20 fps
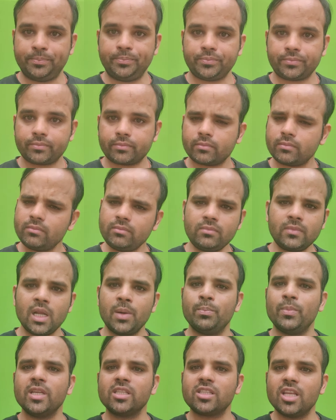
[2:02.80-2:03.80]
है
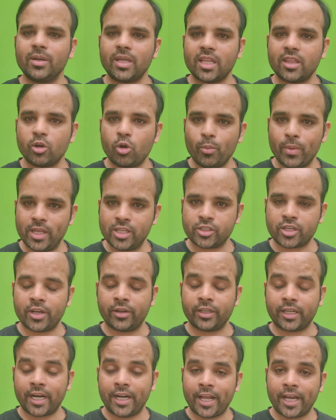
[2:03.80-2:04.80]
बीस दिन के अंदर वो मेन्स
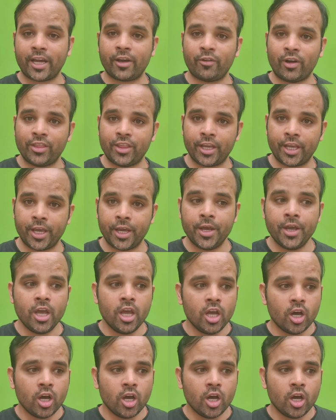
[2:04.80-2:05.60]
कंडक्ट करवा देंगे